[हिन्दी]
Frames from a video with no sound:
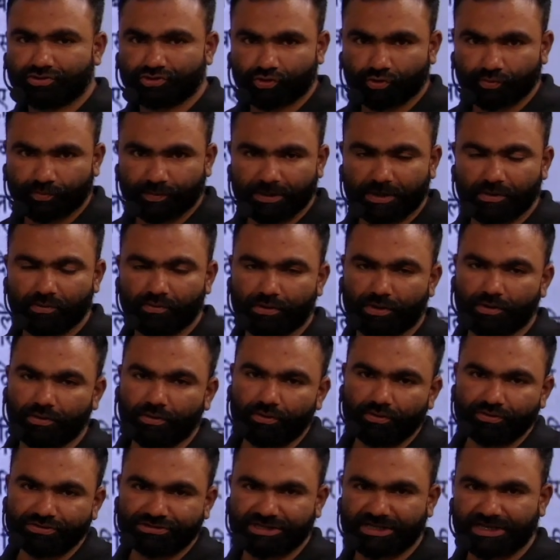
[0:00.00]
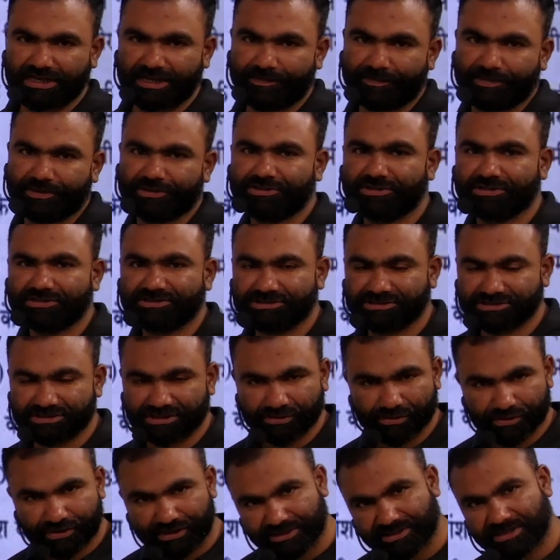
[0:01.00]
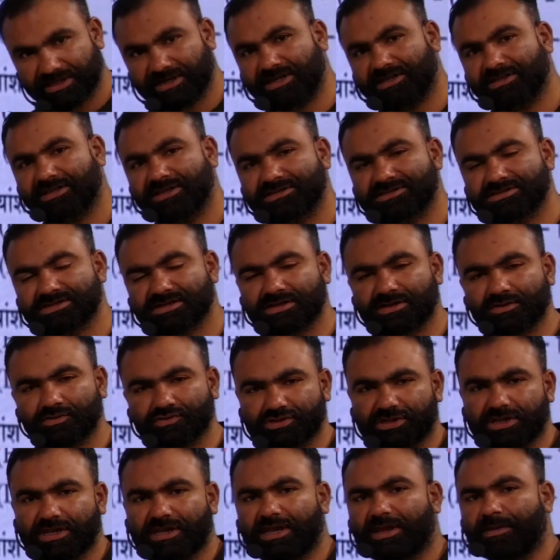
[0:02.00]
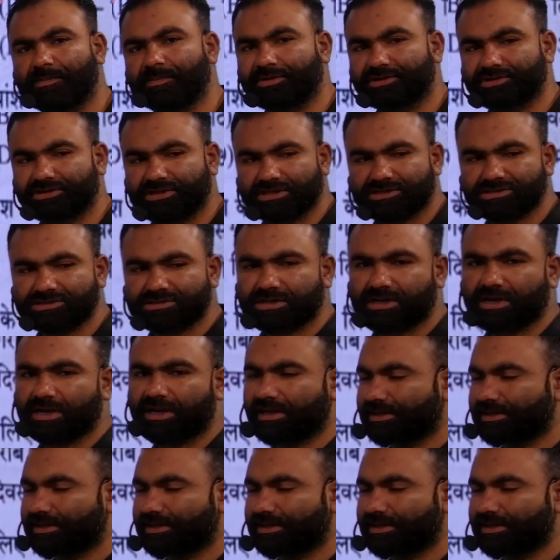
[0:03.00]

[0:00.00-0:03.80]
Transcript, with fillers: छुपा हुआ हो उसे अप्रत्यक्ष जिसको आंखें ना देख सके उसे अप्रत्यक्ष कहा